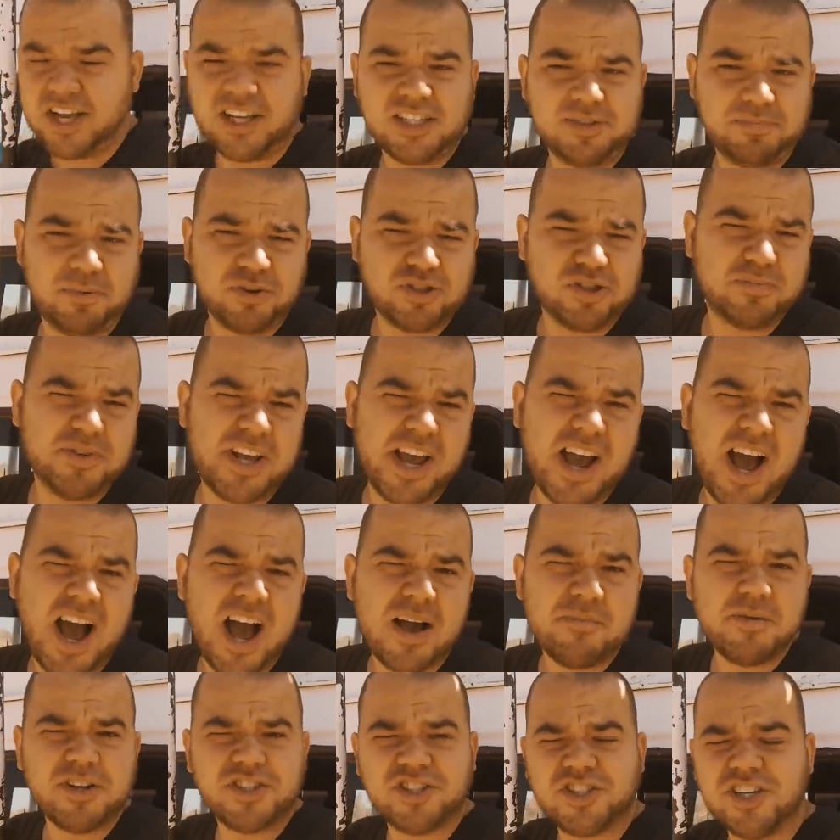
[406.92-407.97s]
taki sposób nie
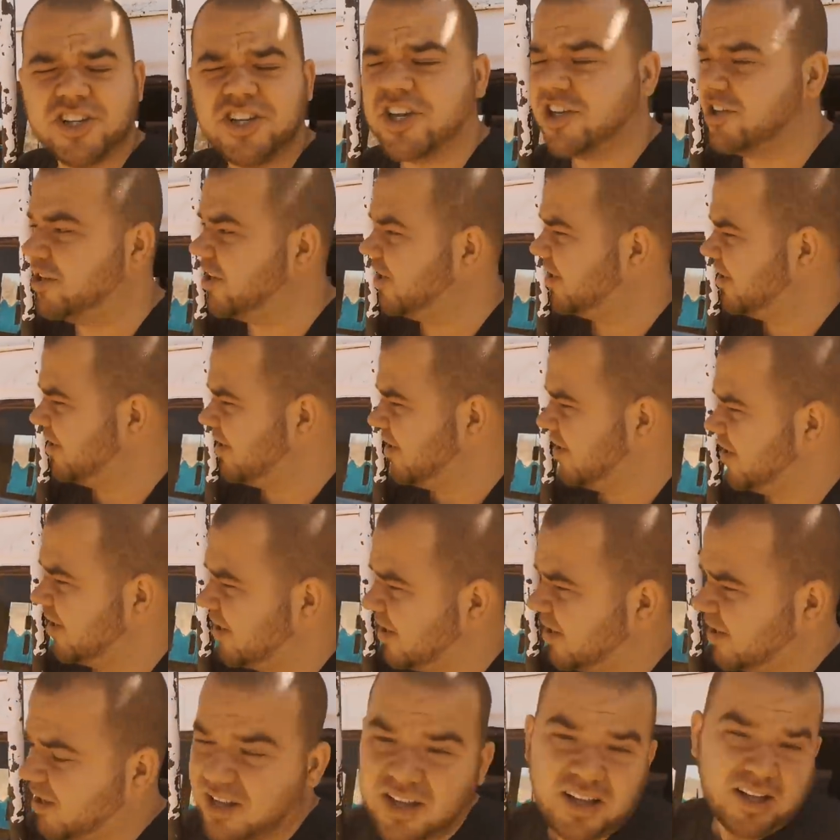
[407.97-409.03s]
jechałem jeszcze nigdy.
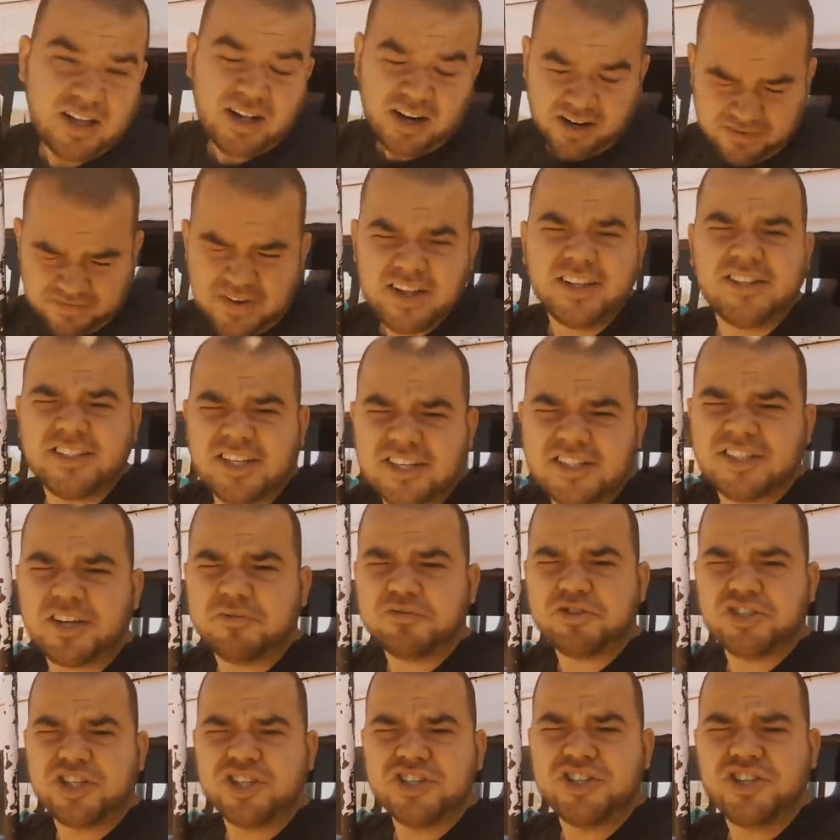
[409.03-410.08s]
Więc
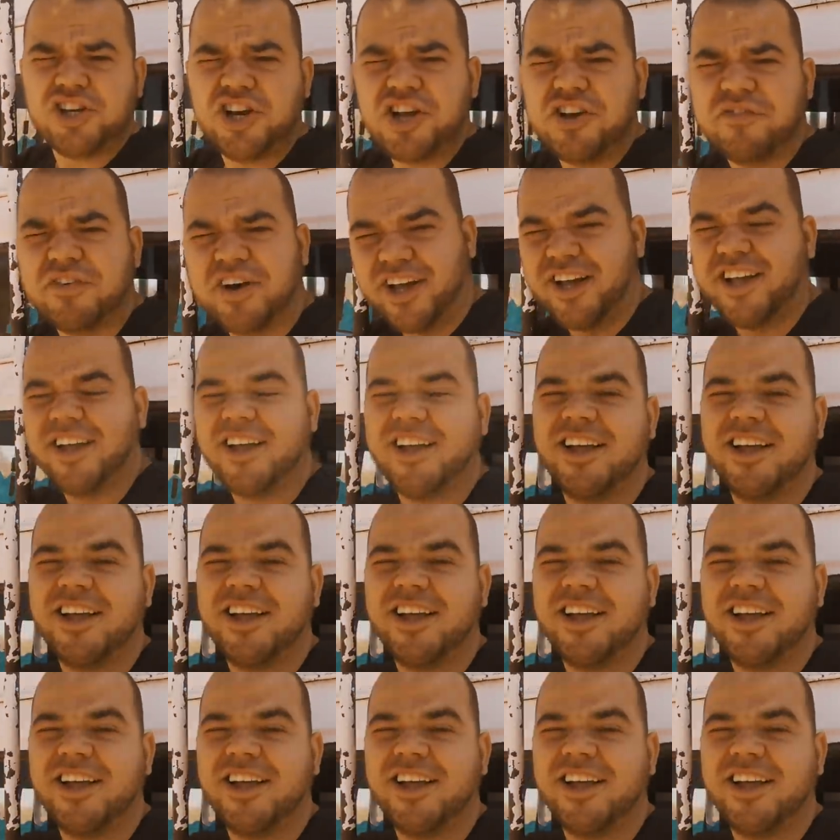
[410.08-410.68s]
jestem szczęśliwy.